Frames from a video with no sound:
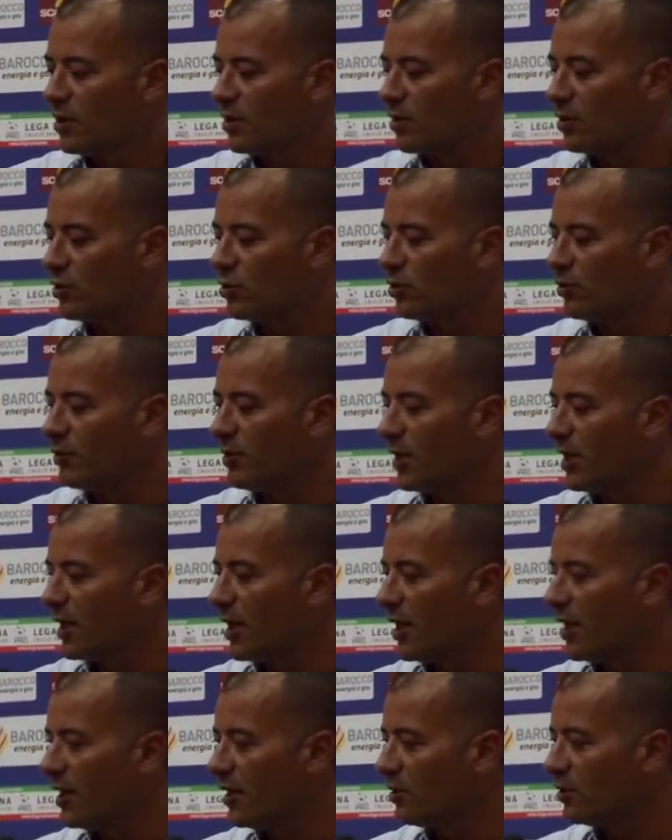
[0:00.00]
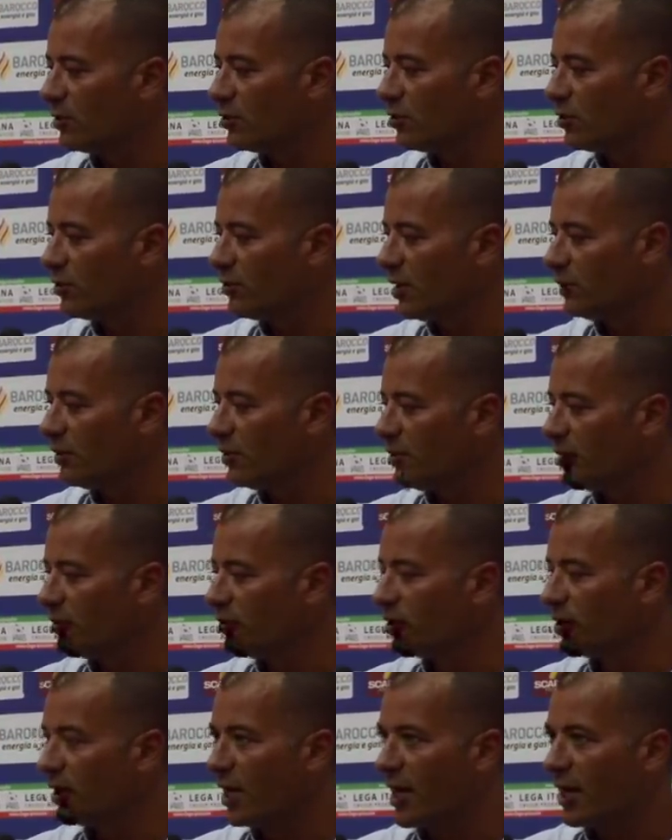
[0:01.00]
8.000
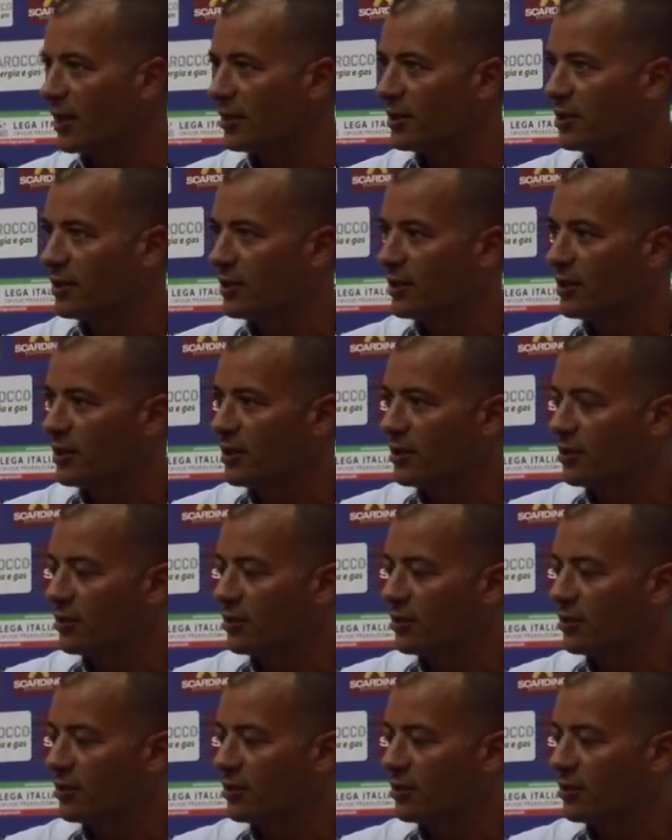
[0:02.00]
abbonati,